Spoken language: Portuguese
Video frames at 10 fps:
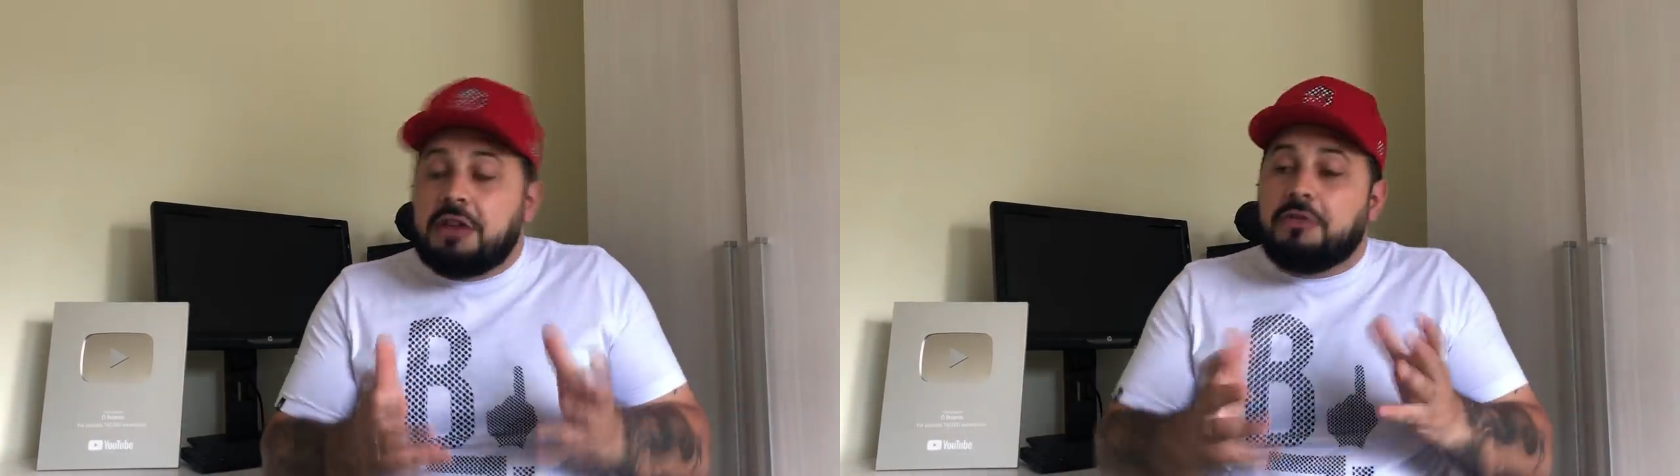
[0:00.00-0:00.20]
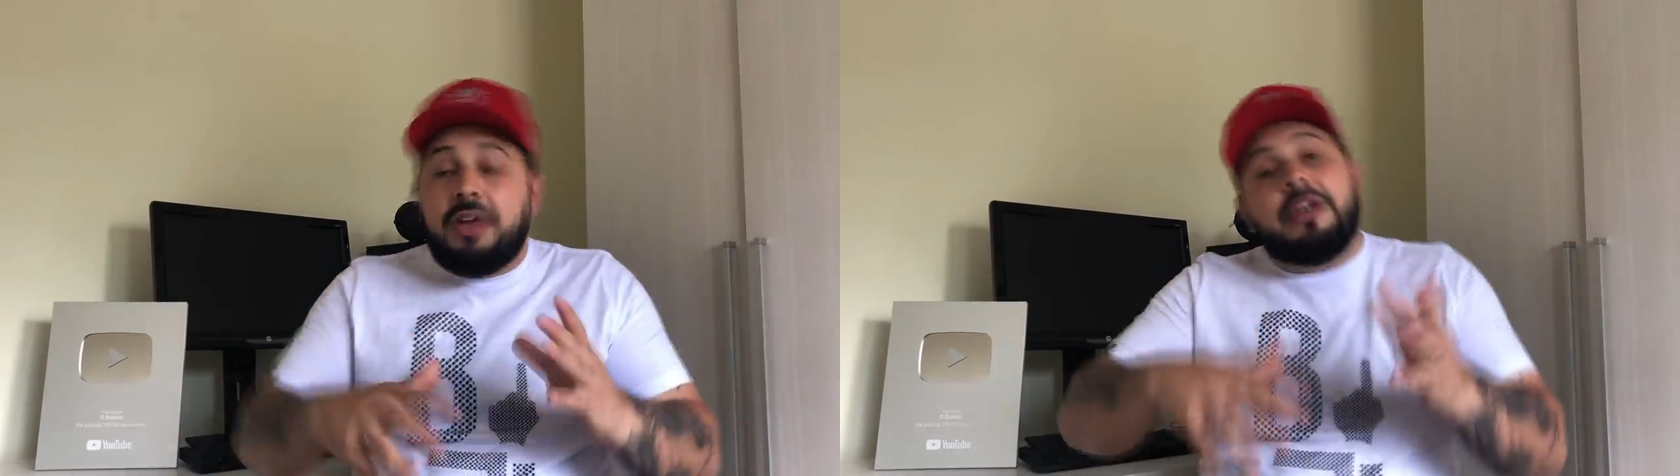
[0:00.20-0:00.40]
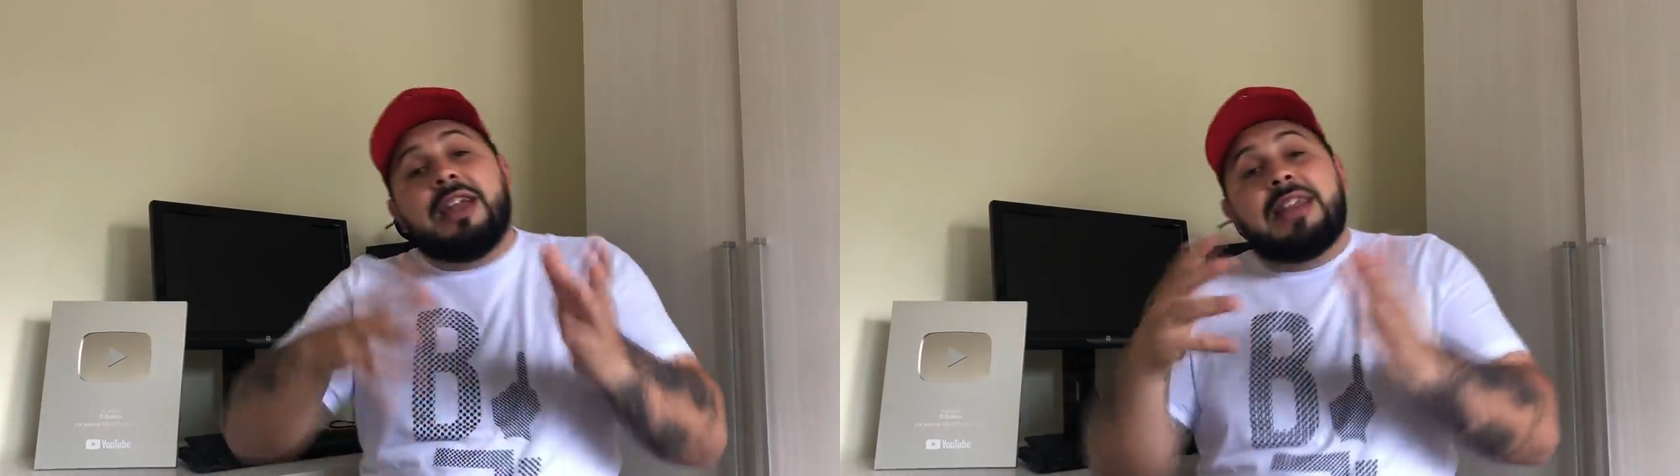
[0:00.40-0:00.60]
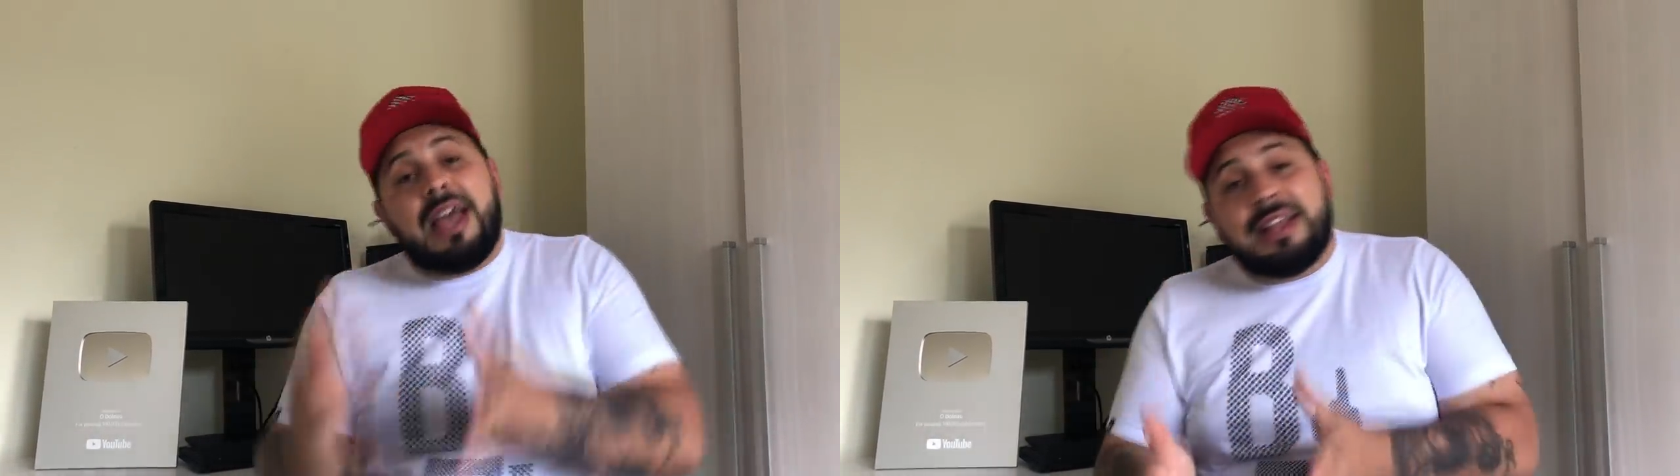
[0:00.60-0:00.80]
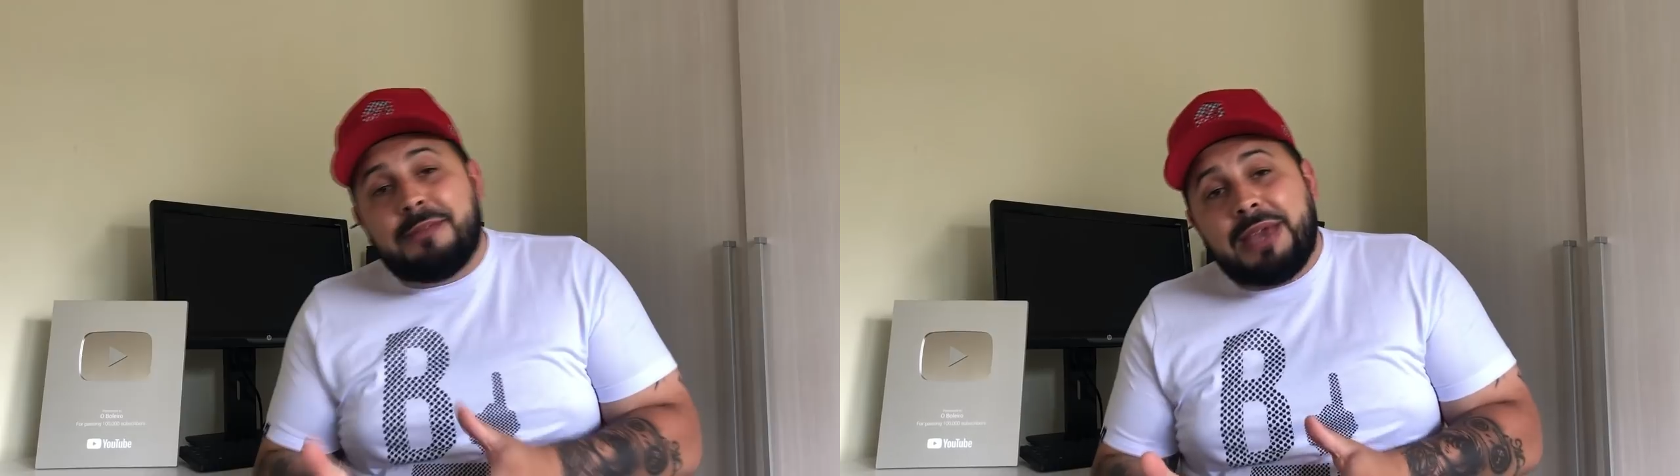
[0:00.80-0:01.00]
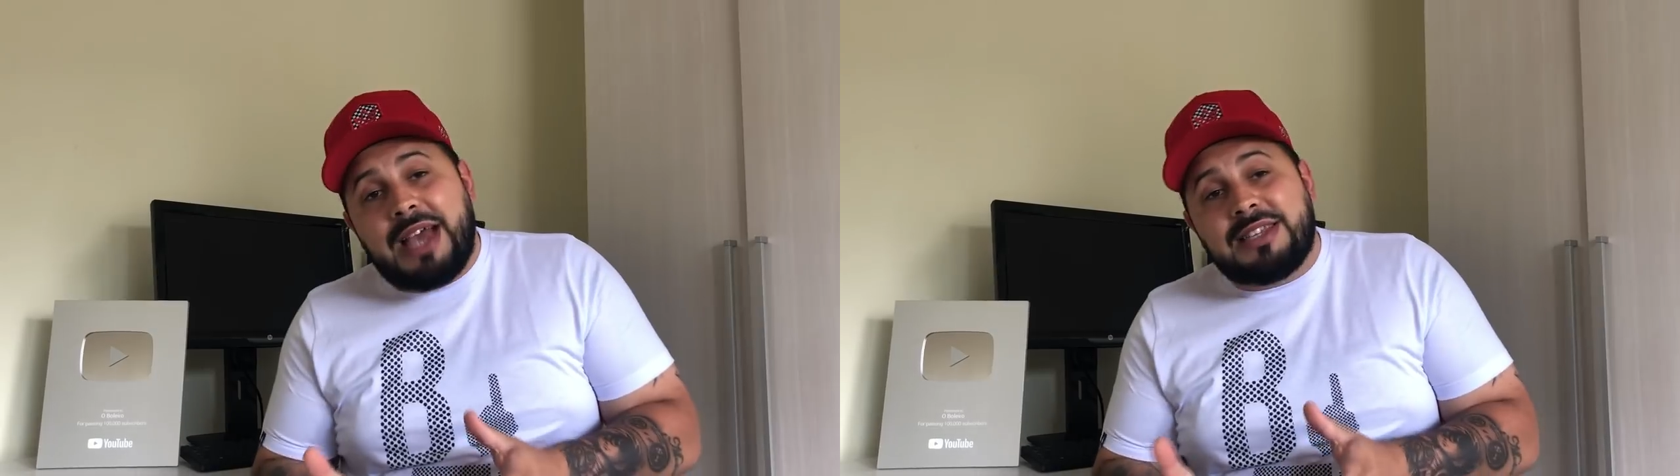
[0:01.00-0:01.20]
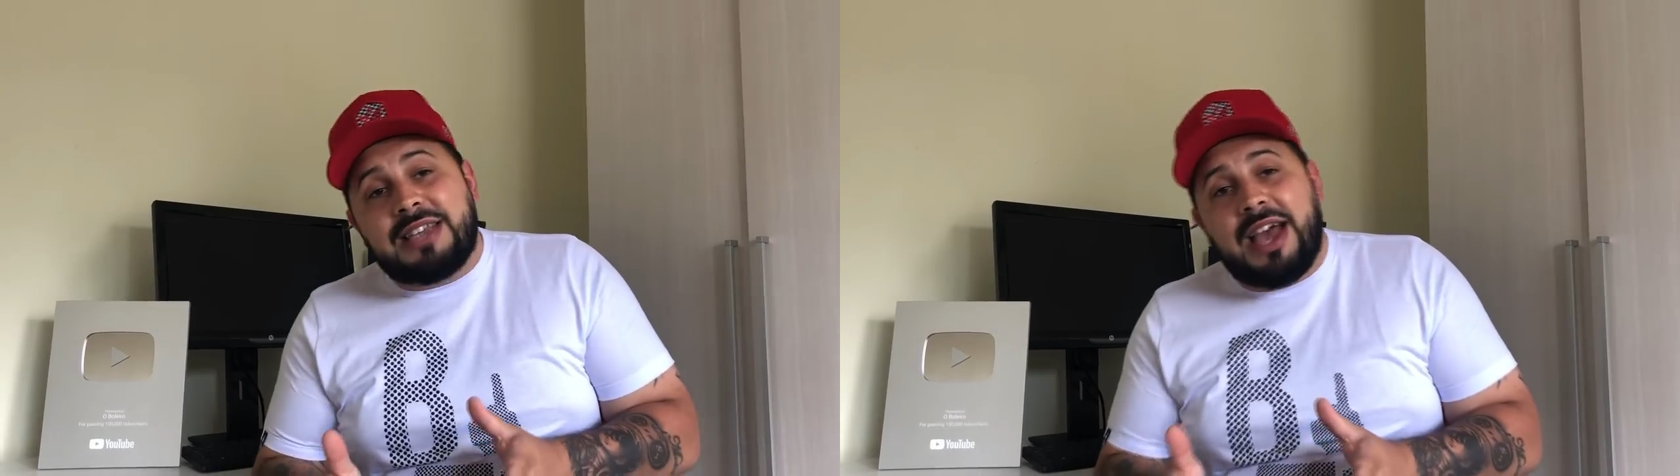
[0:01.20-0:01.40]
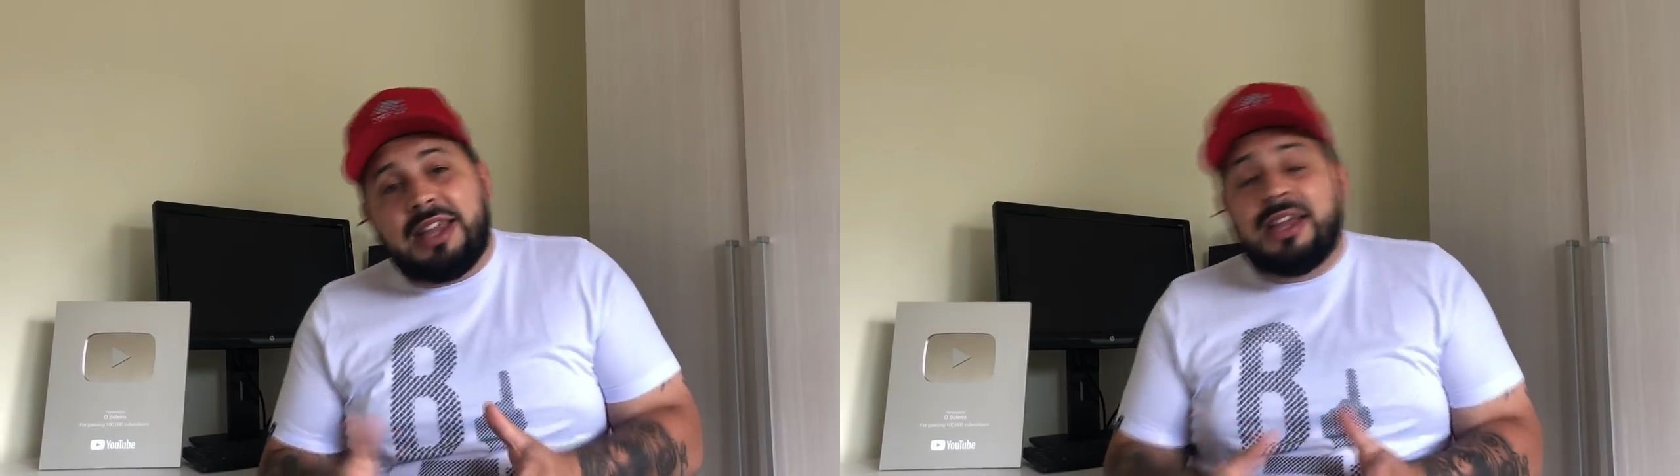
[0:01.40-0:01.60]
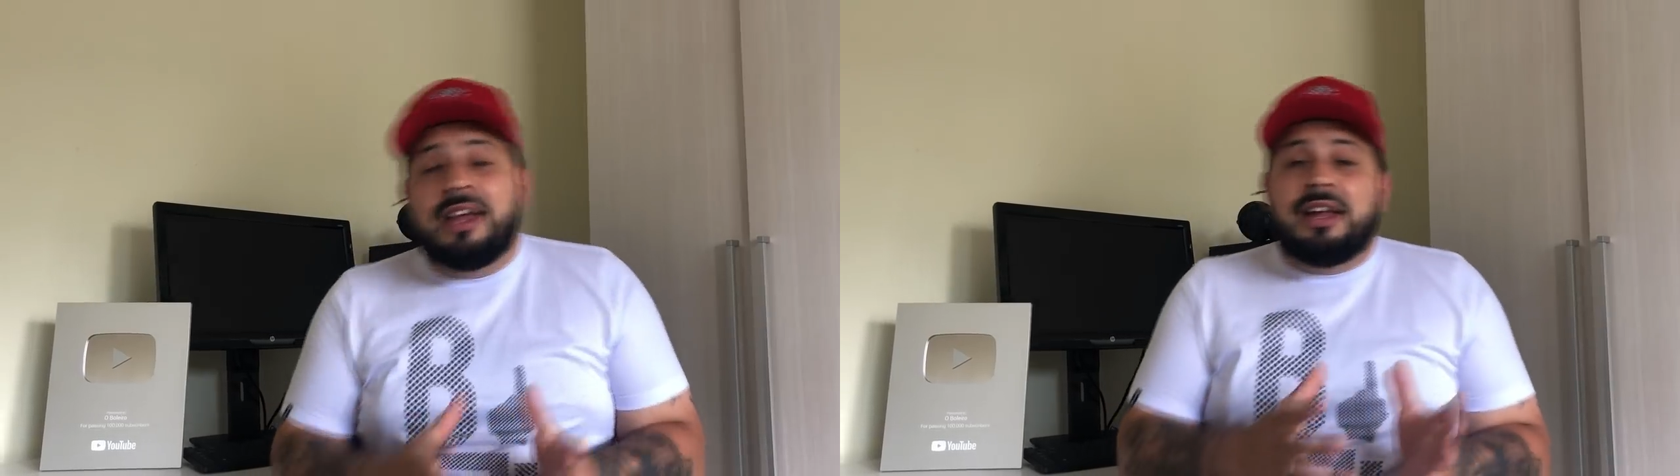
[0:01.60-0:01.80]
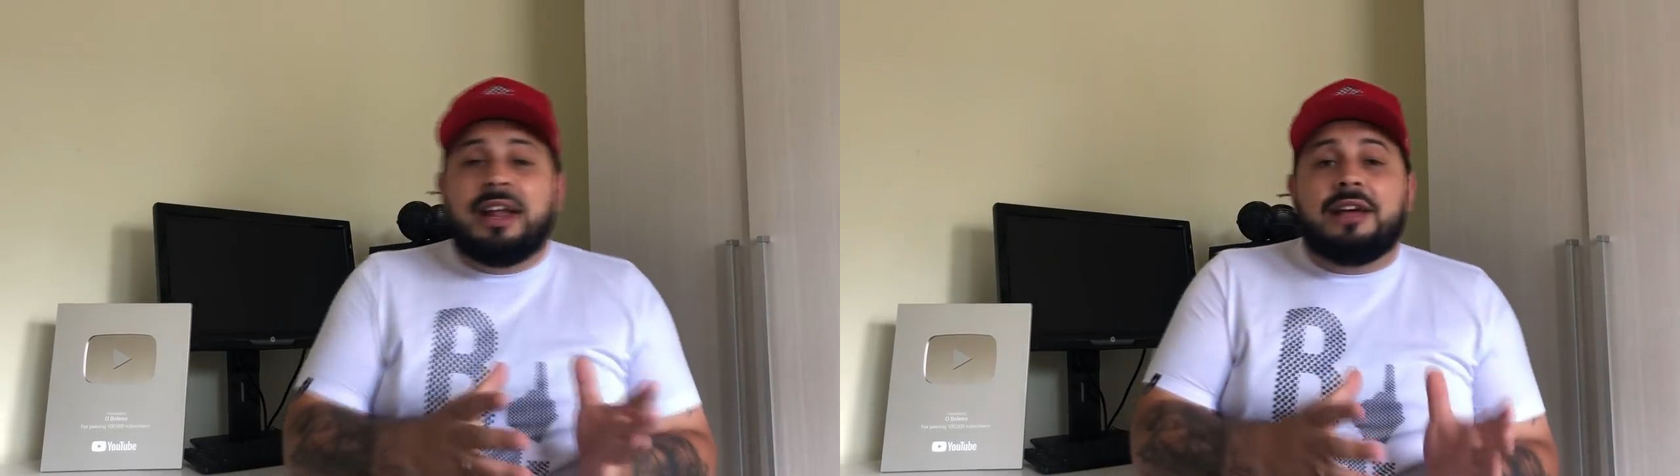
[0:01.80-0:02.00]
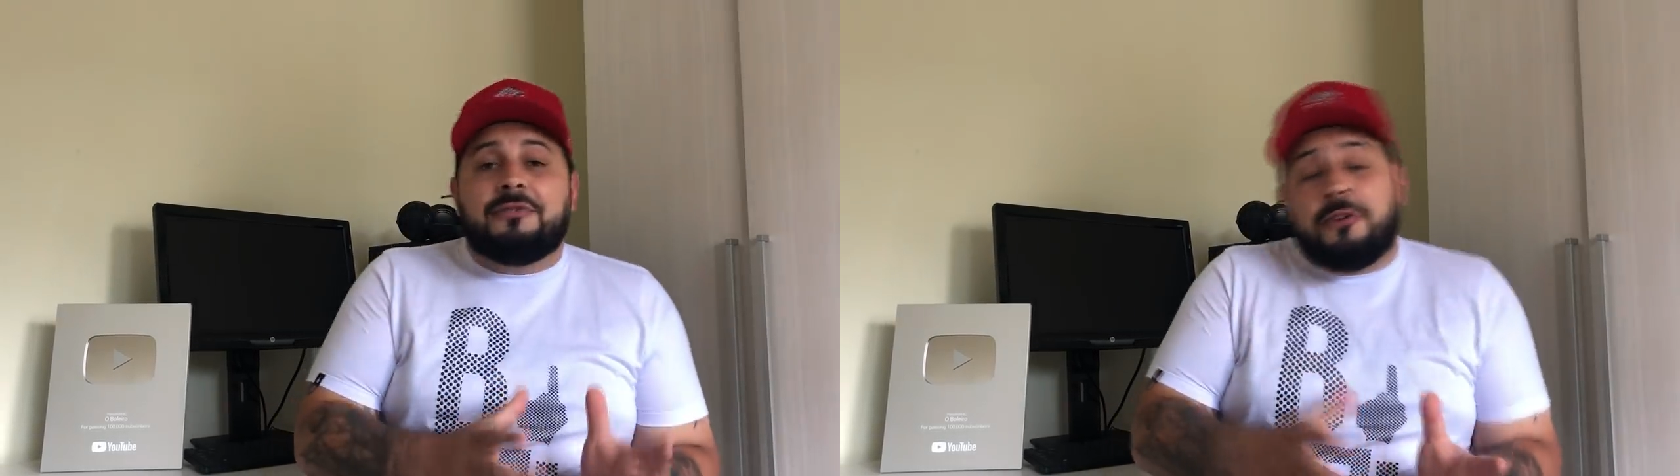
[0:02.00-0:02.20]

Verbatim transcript: Então veio a ideia da Miguel Série, né?